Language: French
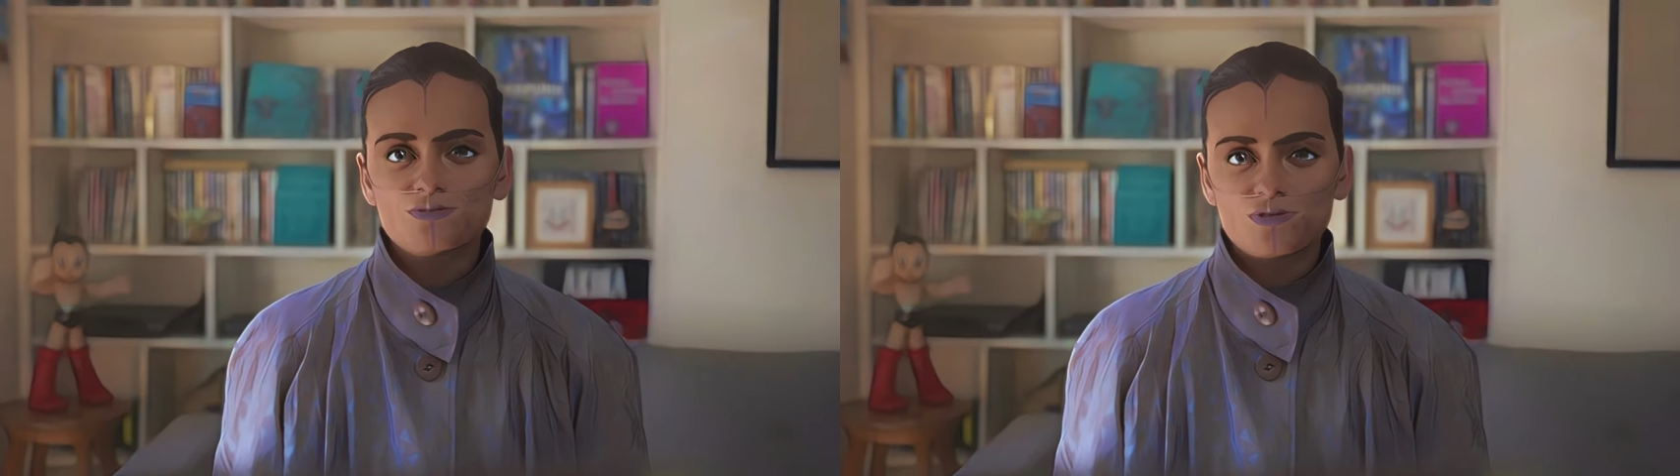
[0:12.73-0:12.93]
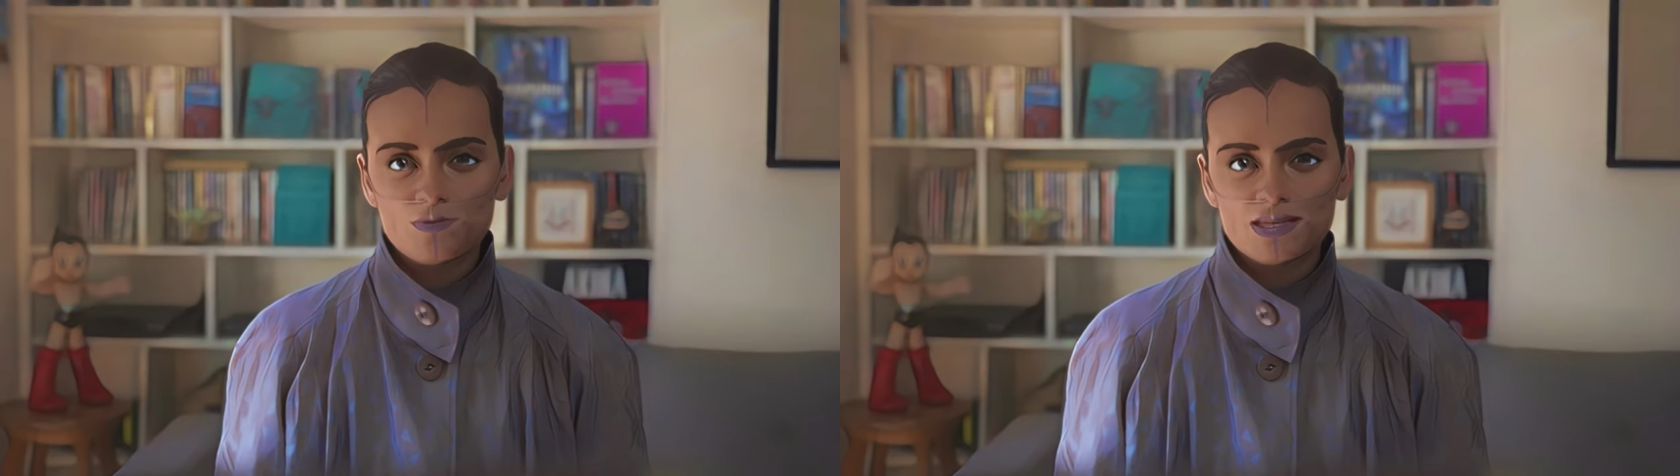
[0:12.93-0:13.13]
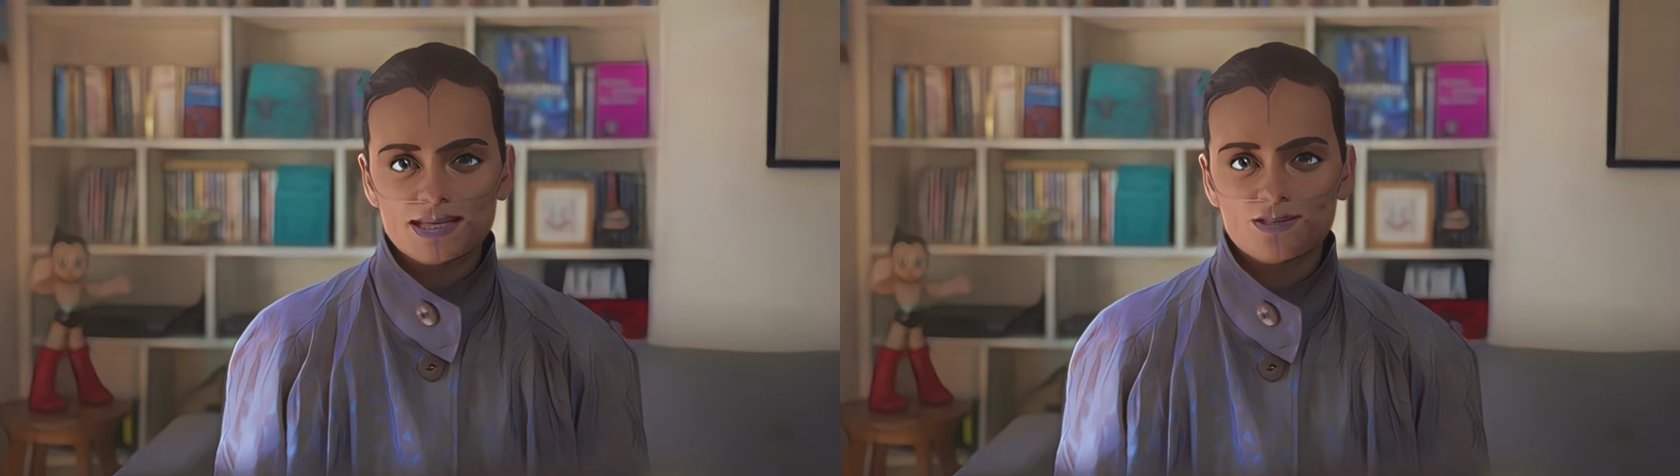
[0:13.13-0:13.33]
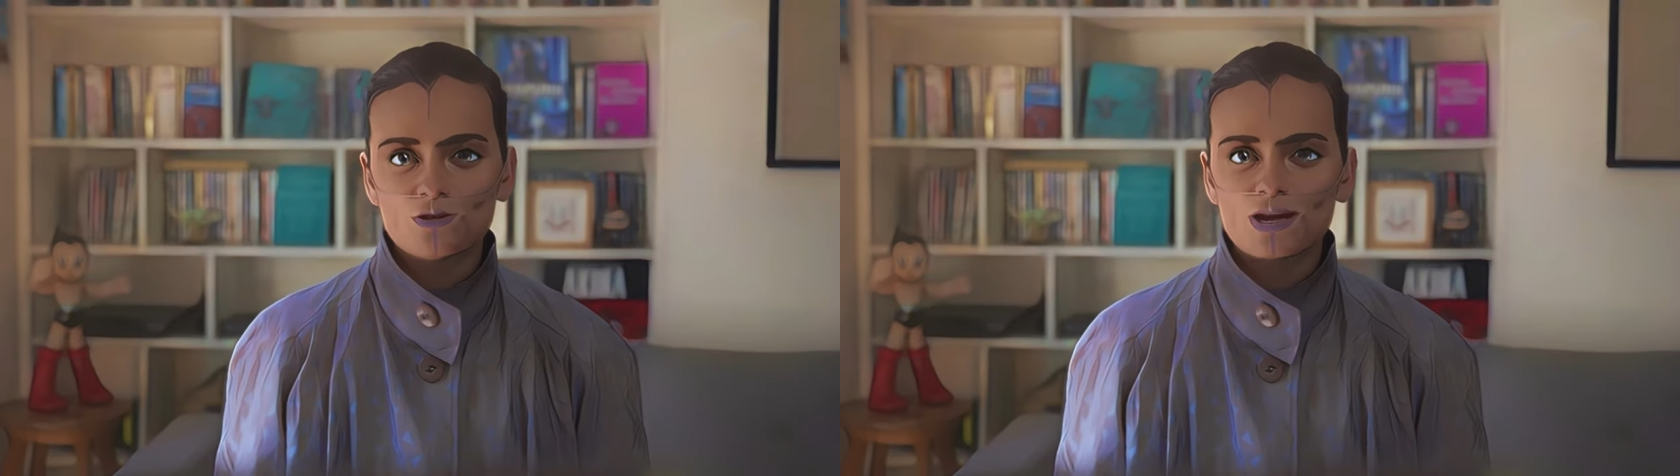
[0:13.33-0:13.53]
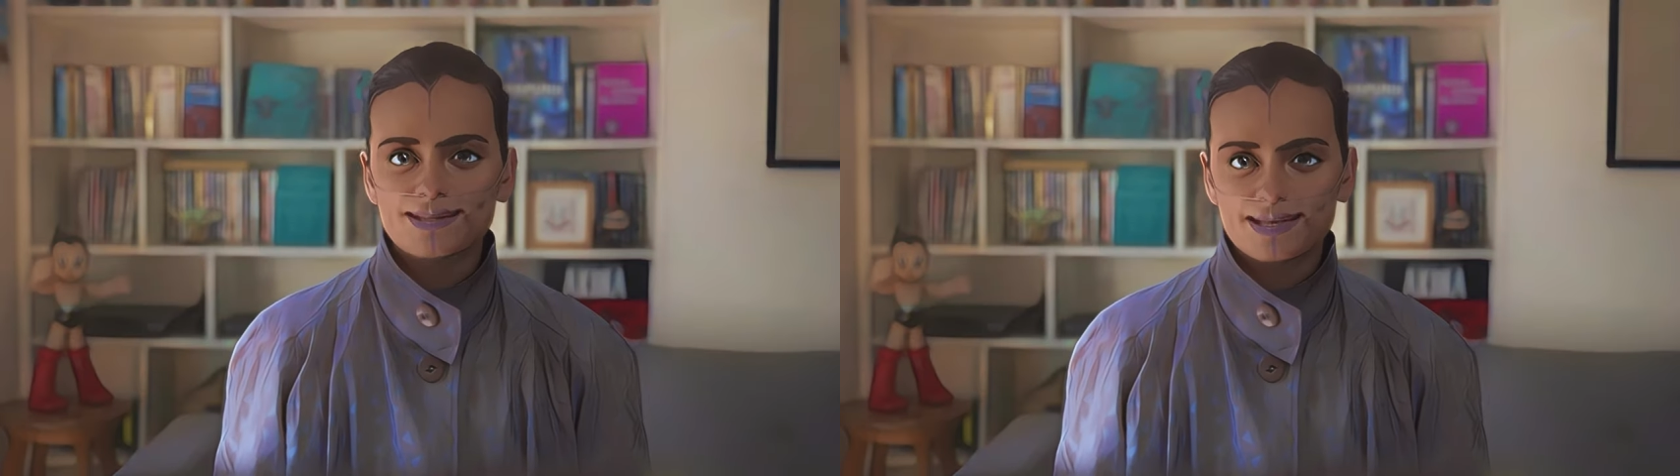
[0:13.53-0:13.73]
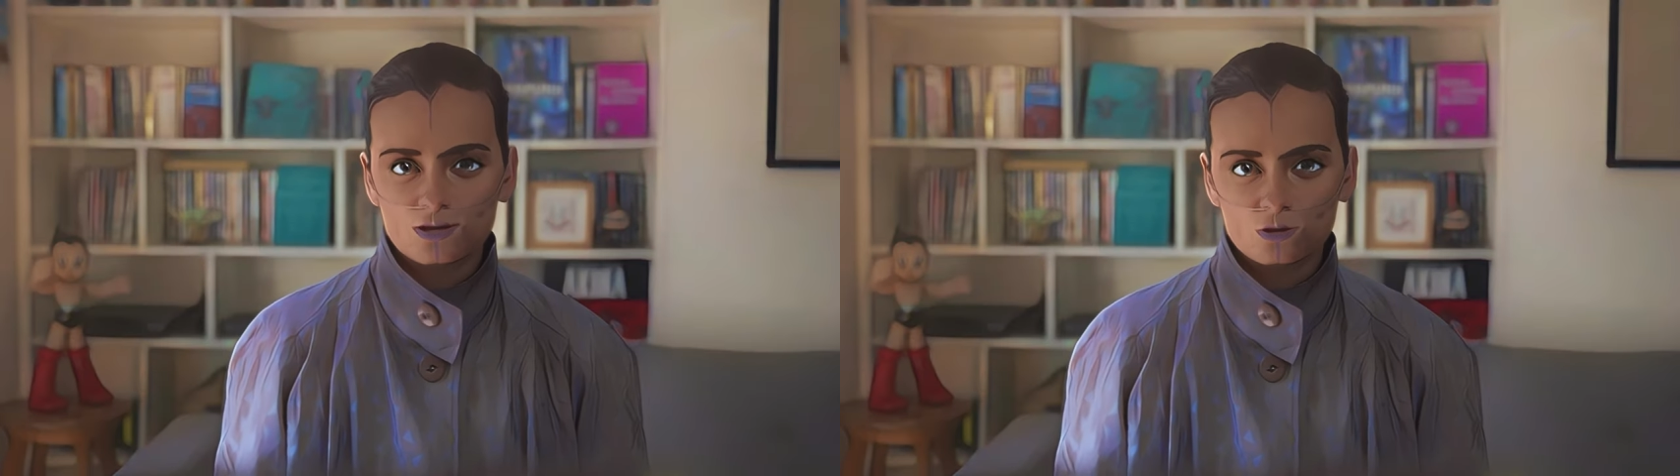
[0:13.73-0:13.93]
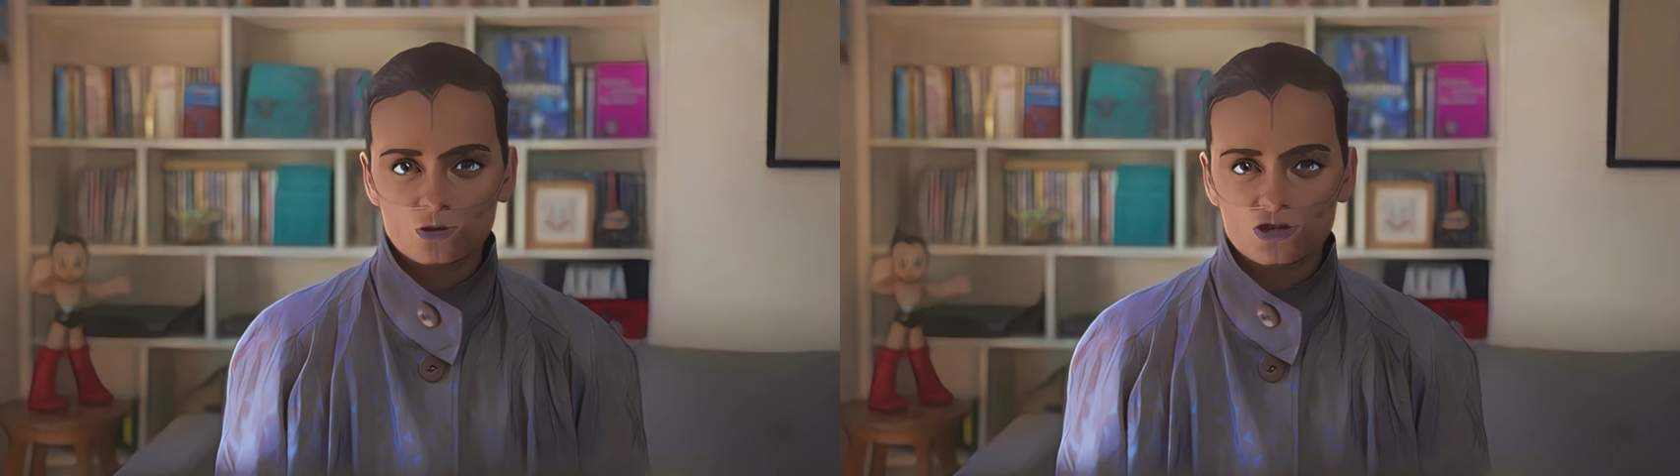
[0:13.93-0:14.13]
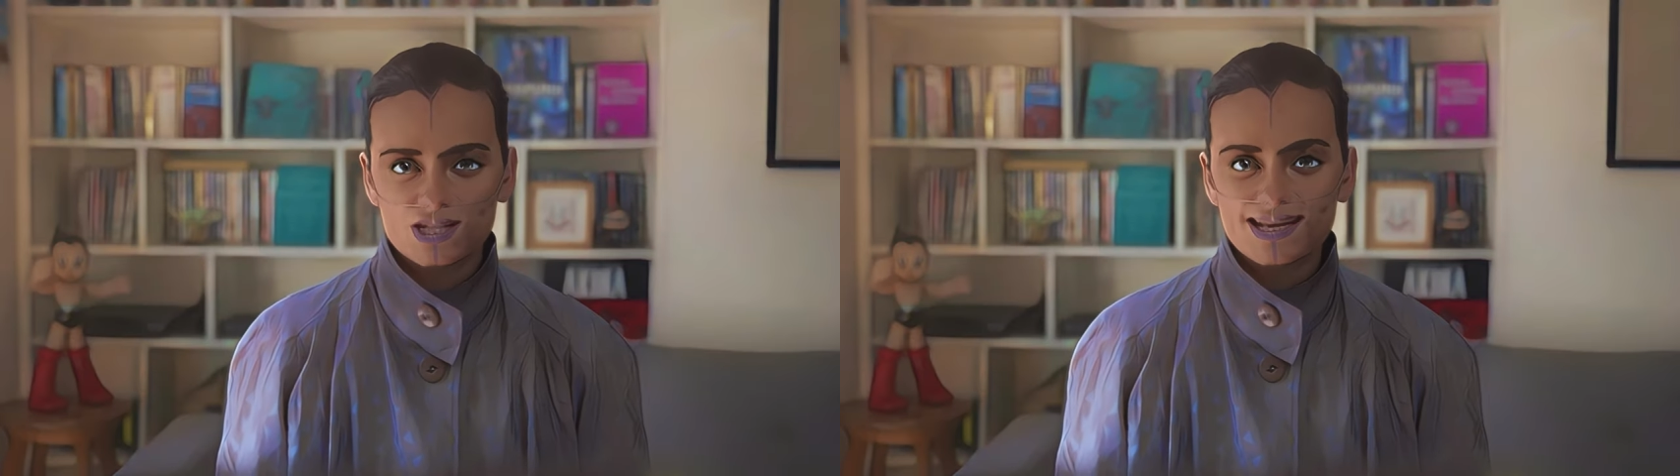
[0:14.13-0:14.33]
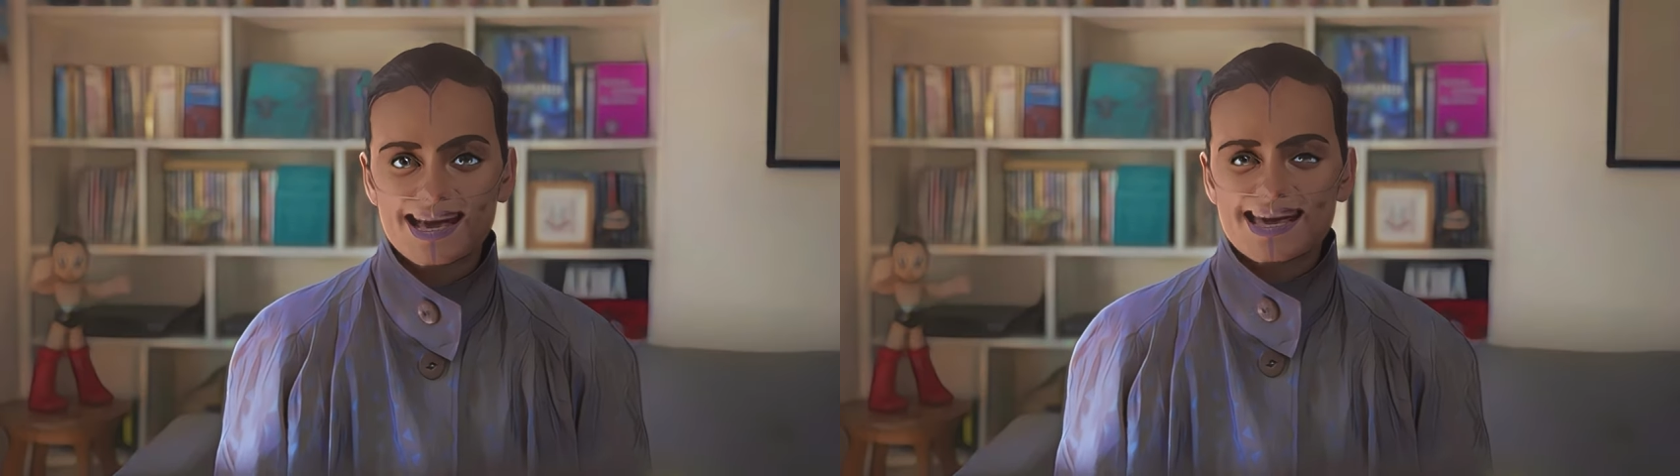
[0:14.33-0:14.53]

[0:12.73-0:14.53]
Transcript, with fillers: féminine de la technologie